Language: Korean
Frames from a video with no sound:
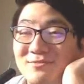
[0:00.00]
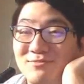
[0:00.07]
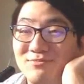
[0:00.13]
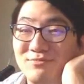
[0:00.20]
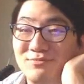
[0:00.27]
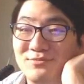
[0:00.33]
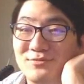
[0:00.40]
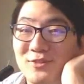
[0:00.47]
하여간
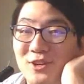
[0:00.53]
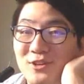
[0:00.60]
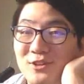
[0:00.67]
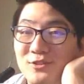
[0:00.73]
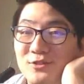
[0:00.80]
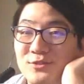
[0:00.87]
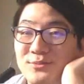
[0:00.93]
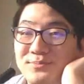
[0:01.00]

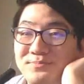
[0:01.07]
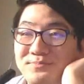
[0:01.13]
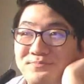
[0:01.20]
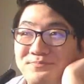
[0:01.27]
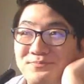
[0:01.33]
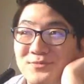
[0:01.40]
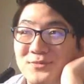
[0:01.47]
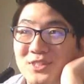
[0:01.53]

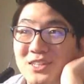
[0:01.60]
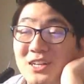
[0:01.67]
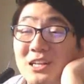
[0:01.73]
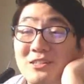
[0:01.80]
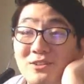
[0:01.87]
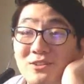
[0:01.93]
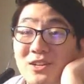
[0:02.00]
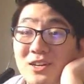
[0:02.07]
좀
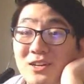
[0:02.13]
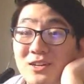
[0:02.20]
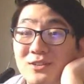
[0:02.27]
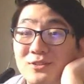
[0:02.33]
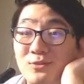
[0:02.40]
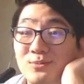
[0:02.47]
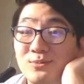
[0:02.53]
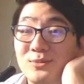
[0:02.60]

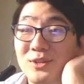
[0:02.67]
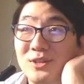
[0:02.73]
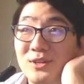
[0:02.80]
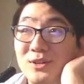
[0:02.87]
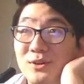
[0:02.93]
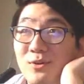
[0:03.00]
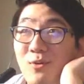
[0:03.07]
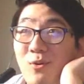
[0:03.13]
이래저래 좀
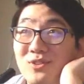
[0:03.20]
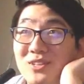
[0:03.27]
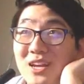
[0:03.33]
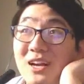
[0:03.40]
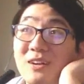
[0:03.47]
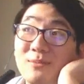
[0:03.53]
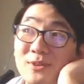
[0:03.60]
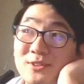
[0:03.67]

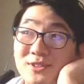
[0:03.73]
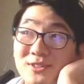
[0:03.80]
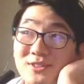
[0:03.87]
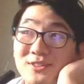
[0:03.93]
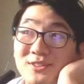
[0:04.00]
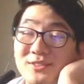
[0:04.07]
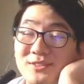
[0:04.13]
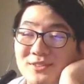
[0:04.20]

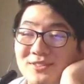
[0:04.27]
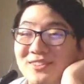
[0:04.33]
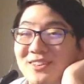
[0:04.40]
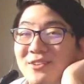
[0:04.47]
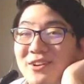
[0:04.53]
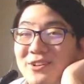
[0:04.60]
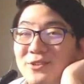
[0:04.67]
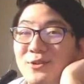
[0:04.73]
고생하면서
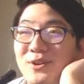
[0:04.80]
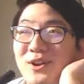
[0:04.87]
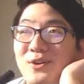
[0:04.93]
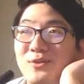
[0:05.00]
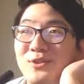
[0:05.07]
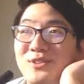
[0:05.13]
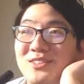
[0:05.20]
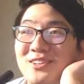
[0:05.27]
그렇게
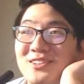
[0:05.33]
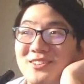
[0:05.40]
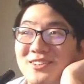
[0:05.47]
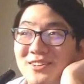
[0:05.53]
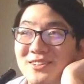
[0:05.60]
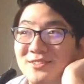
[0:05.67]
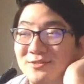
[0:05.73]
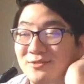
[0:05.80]
활동을 하고
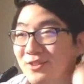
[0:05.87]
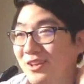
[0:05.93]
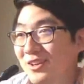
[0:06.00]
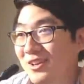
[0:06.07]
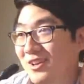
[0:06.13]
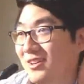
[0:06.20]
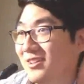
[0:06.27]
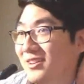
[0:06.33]
있어요.
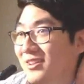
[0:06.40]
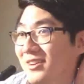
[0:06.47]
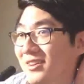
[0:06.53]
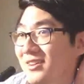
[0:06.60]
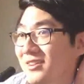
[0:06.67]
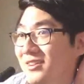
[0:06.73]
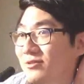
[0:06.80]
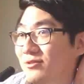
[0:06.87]
되게
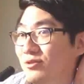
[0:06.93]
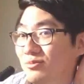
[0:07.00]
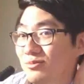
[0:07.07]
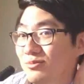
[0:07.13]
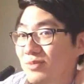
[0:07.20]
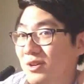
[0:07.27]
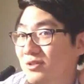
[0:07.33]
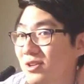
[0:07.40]

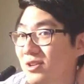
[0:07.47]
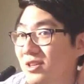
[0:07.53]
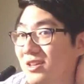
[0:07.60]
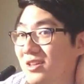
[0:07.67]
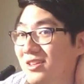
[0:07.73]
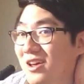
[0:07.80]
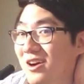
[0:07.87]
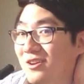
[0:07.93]
좀 막
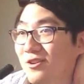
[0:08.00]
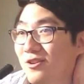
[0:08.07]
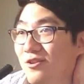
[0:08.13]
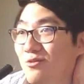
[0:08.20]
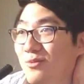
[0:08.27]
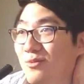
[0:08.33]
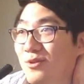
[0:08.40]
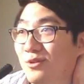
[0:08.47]
최대한
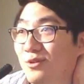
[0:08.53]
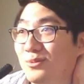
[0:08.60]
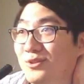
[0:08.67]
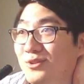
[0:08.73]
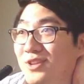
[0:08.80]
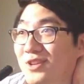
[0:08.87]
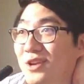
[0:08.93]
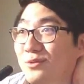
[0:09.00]
아껴가고 뭐
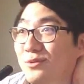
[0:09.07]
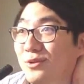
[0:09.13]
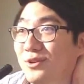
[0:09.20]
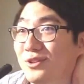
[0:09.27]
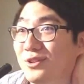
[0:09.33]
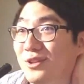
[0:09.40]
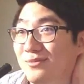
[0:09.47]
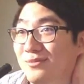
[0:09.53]
그러면서 살고
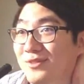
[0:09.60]
있기